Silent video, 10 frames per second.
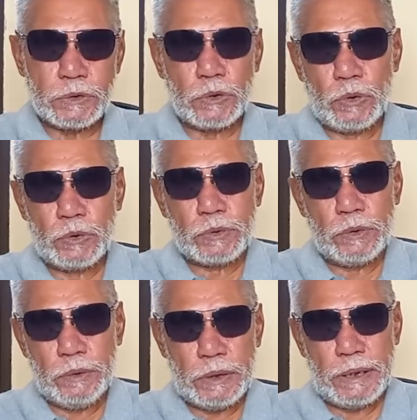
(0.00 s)
सो तो
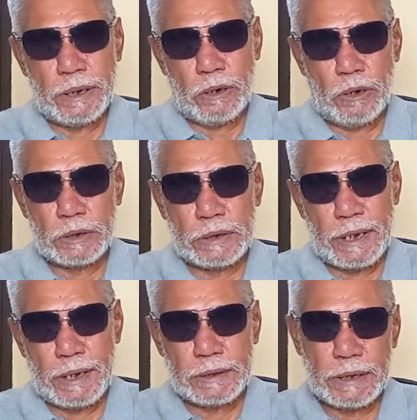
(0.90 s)
दोस्तों एक और
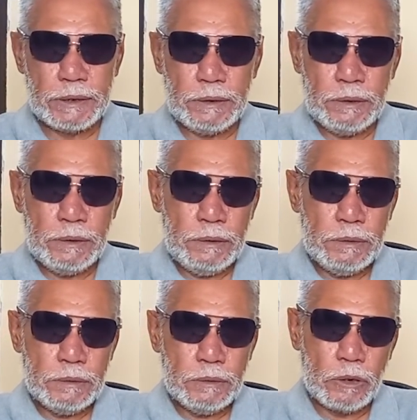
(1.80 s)
नया दिन
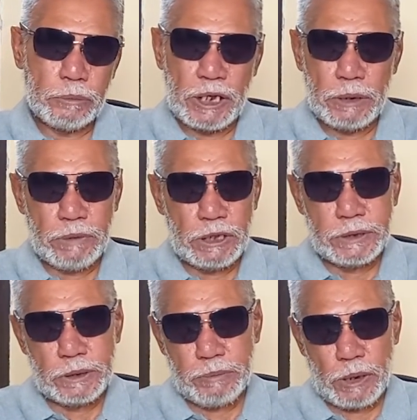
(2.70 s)
और मैं
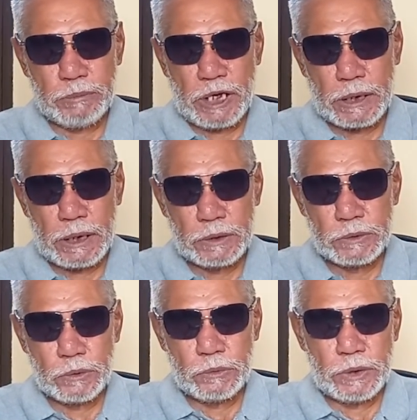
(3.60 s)
बलजीत परमार
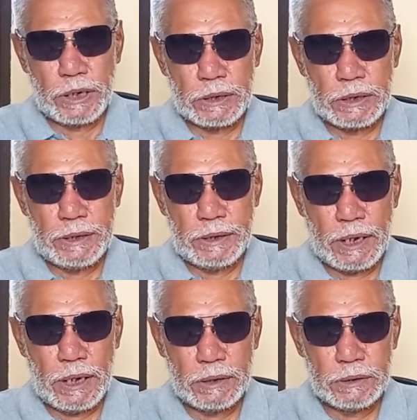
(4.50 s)
हाजिर हूँ एक नई
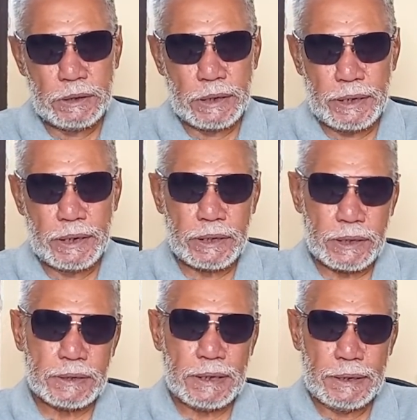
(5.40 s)
कहानी नया
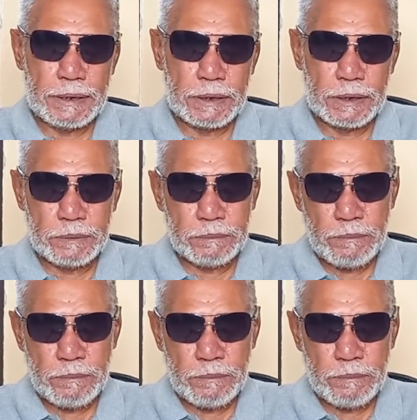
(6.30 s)
किस्सा लेकर